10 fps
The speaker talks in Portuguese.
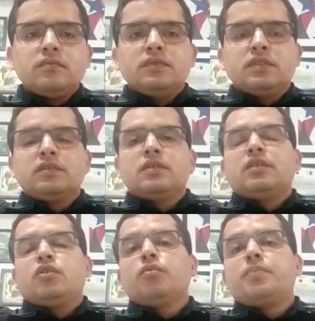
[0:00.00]
Né?
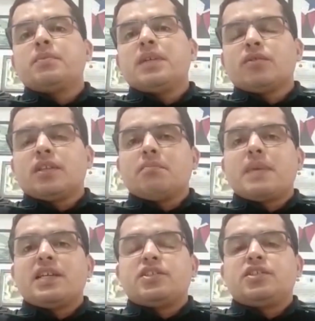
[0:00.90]
No primeiro
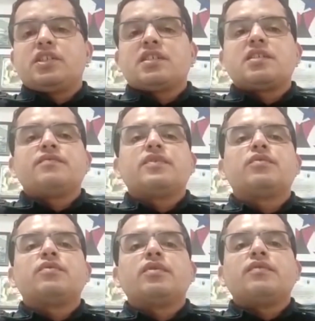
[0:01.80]
trimestre já se
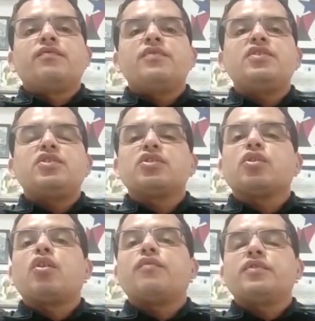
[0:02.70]
vão
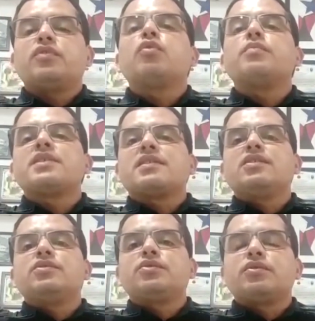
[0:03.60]
29
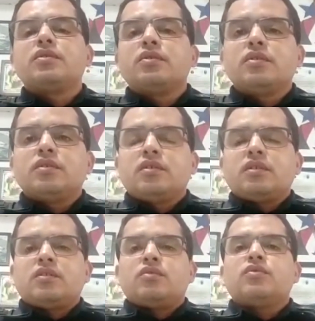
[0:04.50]
homicídios
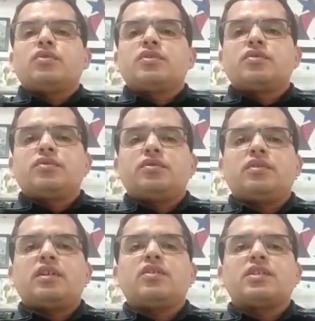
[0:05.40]
no nosso,
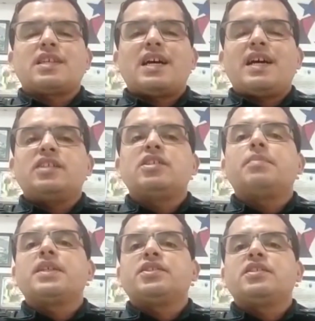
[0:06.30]
na nossa área de
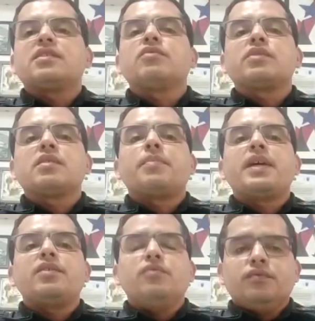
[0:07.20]
abrangência do
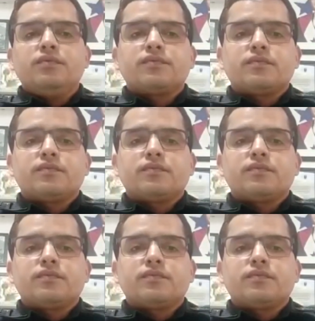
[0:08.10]
CPR1.